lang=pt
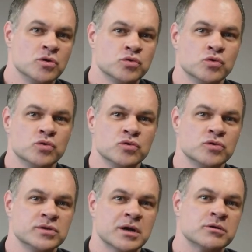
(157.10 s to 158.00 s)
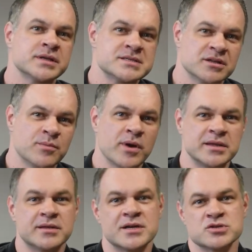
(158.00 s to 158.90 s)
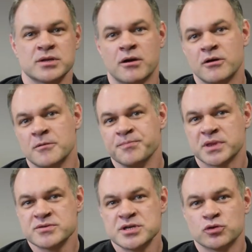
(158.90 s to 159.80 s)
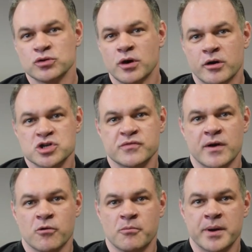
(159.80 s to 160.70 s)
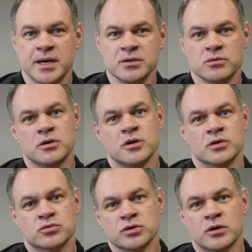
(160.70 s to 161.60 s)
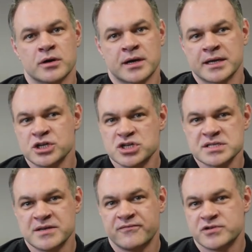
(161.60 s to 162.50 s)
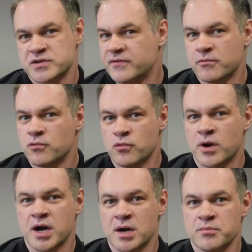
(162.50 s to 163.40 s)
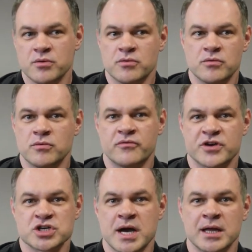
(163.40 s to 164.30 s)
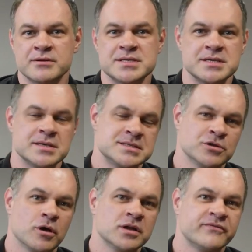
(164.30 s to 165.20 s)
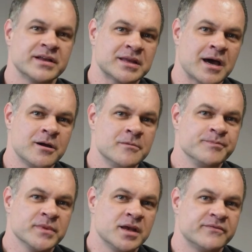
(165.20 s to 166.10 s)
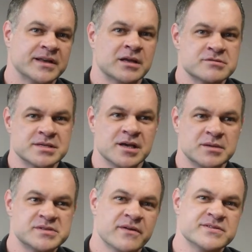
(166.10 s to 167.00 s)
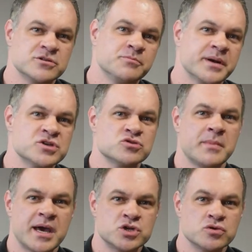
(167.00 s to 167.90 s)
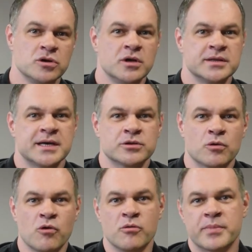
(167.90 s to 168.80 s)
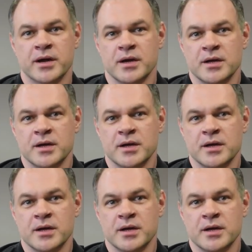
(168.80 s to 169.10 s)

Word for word: do, da cotação da moeda internacional. Então, se toda hora eu estiver comprando, todo, cada dia que você tiver um, um câmbio fechado, esse, esse dólar vai estar, tá, ele vai estar tá oscilando, mas está fazendo um preço médio na tua compra.